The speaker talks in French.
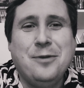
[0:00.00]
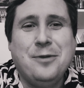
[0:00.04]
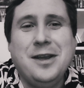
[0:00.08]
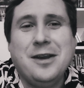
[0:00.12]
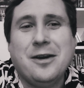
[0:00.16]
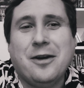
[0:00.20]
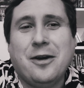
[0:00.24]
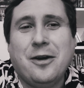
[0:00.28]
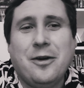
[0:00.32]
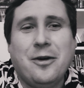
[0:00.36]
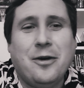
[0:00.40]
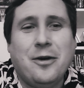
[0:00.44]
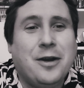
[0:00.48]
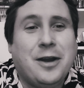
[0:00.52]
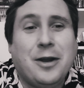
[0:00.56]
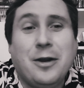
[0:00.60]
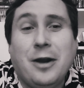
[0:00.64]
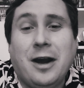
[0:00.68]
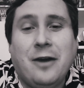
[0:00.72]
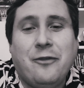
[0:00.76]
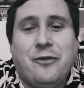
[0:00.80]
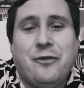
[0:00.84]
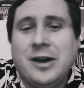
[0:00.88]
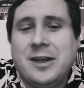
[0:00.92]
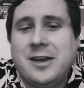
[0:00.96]
oui euh,
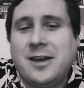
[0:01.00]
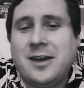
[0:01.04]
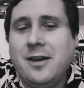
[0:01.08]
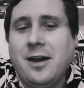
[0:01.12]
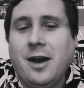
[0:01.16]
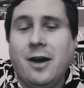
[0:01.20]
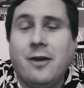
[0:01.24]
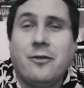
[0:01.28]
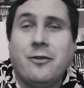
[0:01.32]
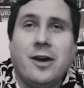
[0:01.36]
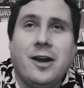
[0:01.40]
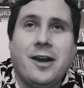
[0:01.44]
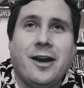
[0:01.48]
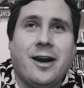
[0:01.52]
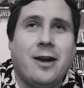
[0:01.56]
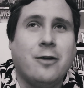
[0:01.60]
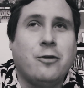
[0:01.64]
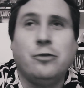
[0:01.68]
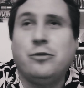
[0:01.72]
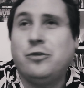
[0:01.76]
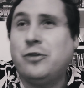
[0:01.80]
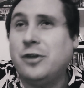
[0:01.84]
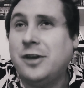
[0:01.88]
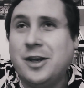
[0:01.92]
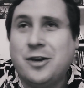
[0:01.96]
Raphaël Kénard voilà il
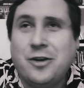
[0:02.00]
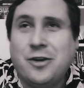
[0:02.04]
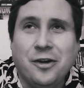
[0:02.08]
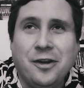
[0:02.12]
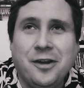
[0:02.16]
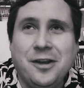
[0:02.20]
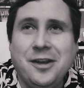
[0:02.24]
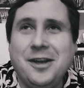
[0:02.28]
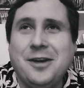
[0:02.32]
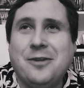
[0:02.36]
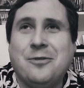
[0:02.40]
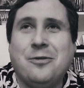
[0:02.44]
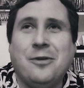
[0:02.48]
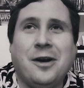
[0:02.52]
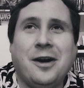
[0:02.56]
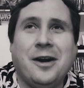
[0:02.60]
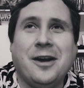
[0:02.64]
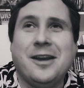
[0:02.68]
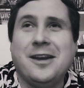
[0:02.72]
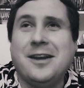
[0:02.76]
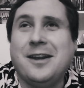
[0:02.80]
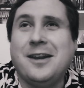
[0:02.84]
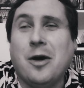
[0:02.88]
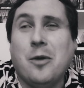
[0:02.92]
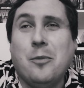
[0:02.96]
raconte que des conneries
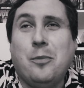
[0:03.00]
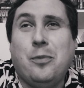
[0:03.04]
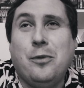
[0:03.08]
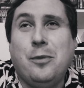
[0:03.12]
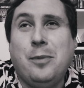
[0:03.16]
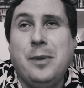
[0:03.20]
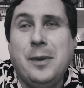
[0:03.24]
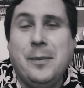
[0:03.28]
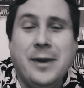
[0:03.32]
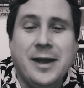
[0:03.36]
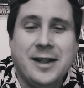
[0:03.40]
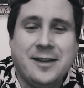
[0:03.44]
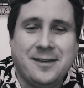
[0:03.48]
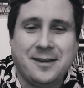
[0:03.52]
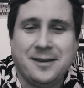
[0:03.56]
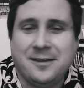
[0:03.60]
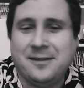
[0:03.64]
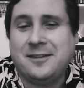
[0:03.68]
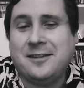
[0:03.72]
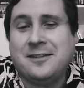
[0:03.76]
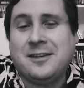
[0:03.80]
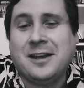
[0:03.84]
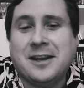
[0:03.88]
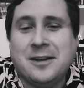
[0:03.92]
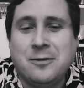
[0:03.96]
quoi, et il est un peu bébête et
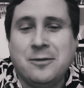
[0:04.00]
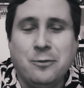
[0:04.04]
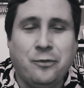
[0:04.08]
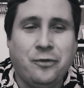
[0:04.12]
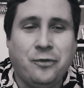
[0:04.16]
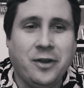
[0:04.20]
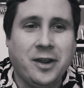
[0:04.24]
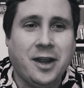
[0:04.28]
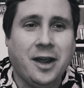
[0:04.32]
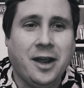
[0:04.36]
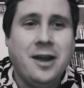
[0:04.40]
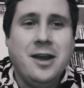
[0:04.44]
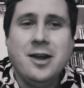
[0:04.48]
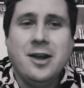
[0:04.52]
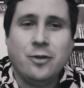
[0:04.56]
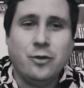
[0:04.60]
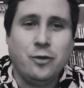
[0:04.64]
c'est ça qui nous fait rire.